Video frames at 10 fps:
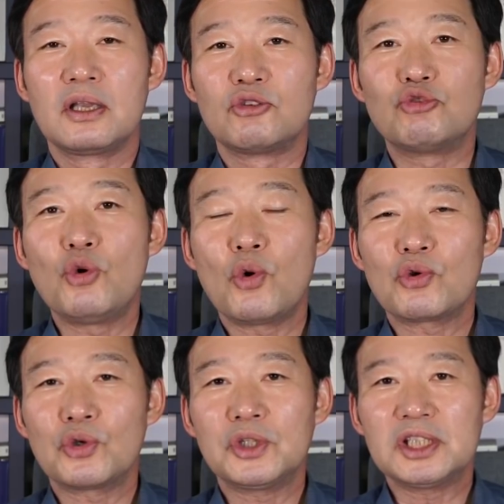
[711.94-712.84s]

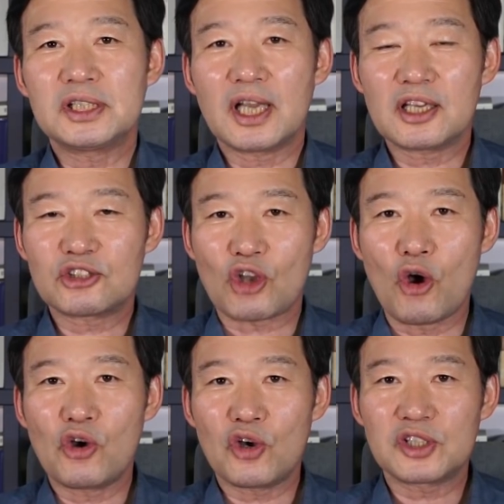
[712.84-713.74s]
유동규는 그냥
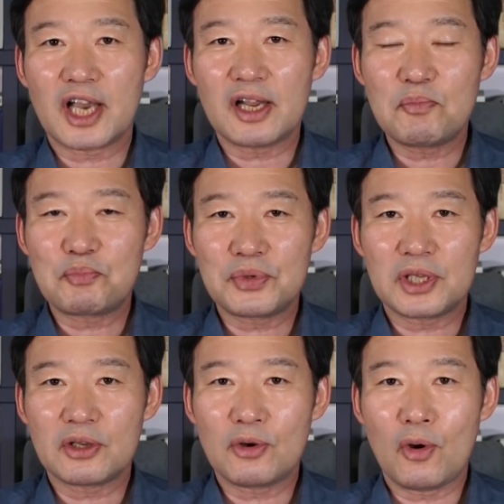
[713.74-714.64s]
정거장일
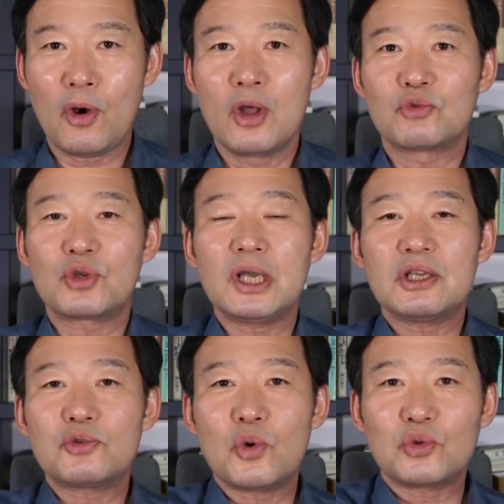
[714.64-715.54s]
뿐이고
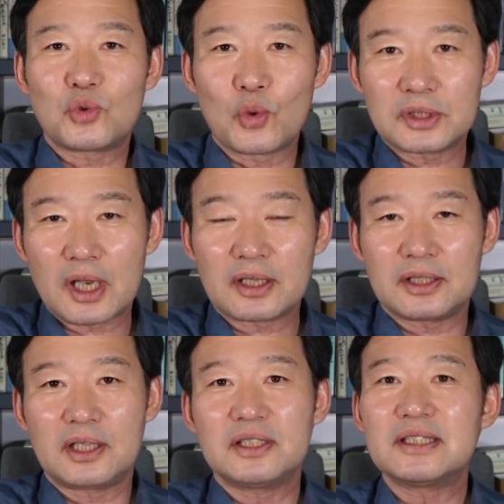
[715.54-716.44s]
최종
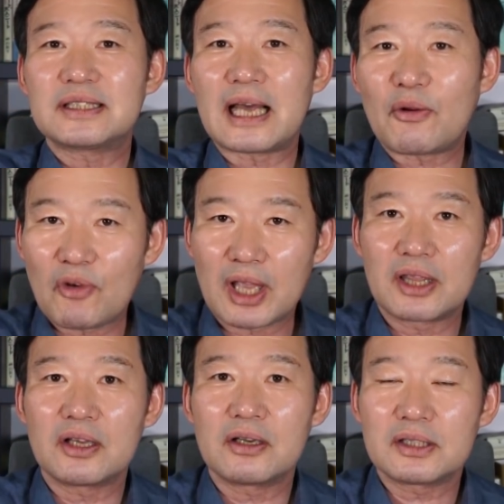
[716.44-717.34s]
종착지는 따로
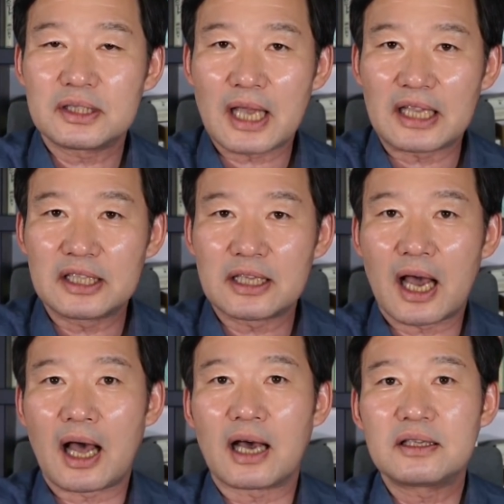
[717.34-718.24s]
있는 것이
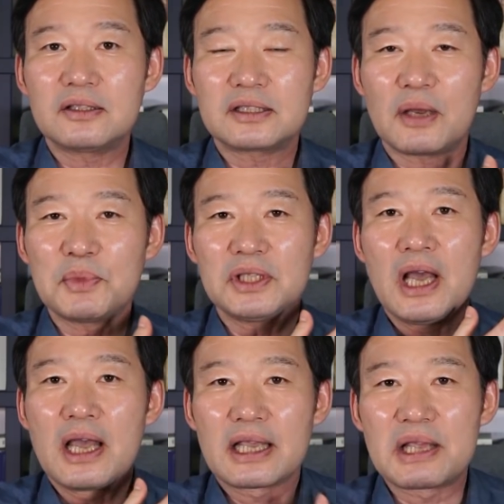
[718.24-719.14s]
아니냐. 그렇다면
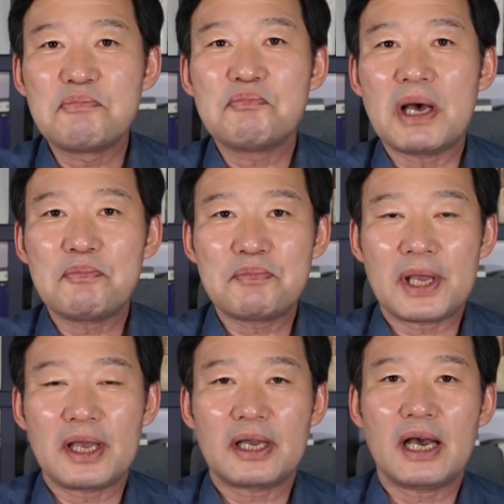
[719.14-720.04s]

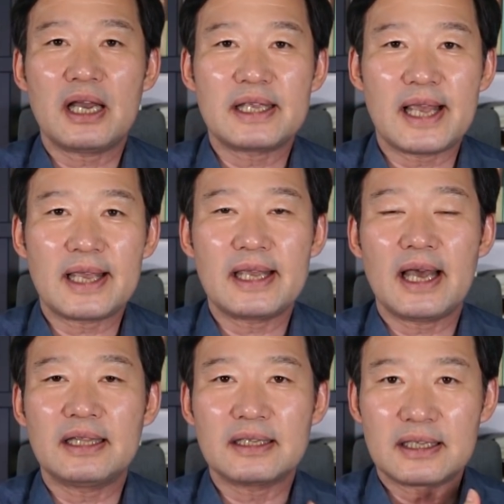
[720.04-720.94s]
김만배가
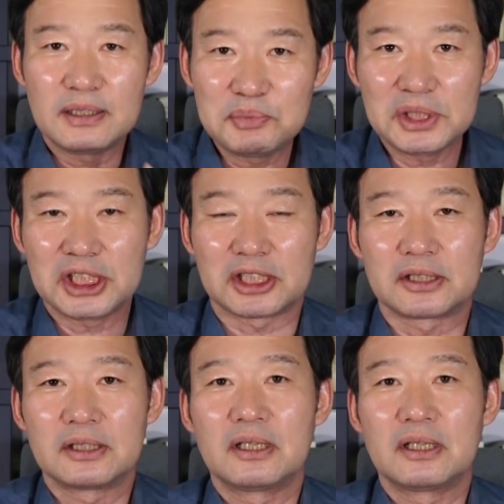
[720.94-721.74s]
얘기한 그분은